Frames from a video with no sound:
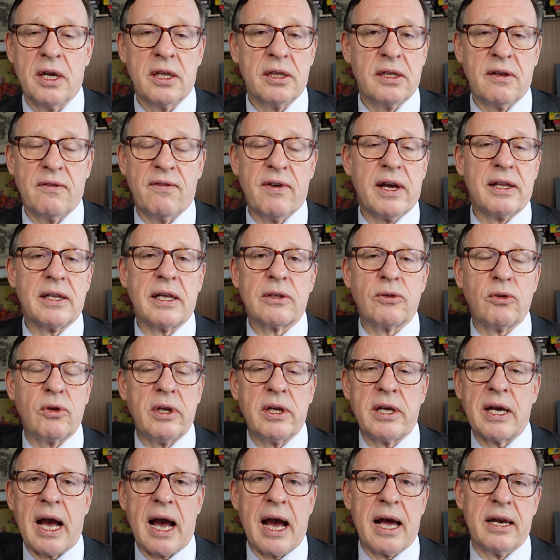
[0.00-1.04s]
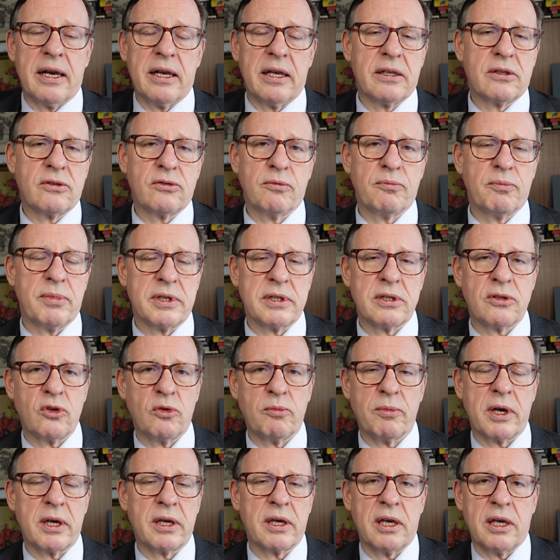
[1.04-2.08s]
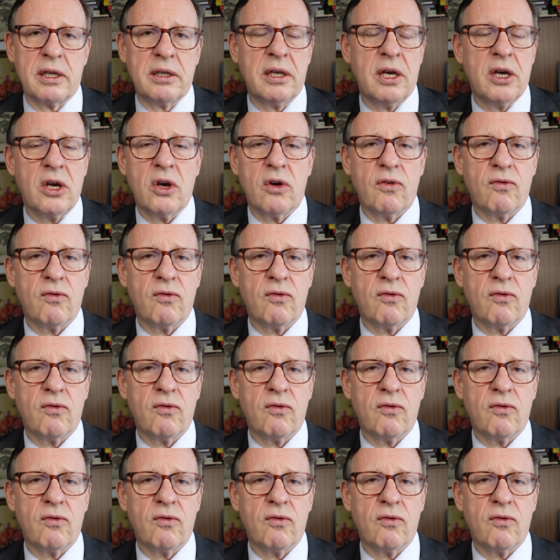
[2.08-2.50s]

Die werden natürlich alle zu Bistümern gehen,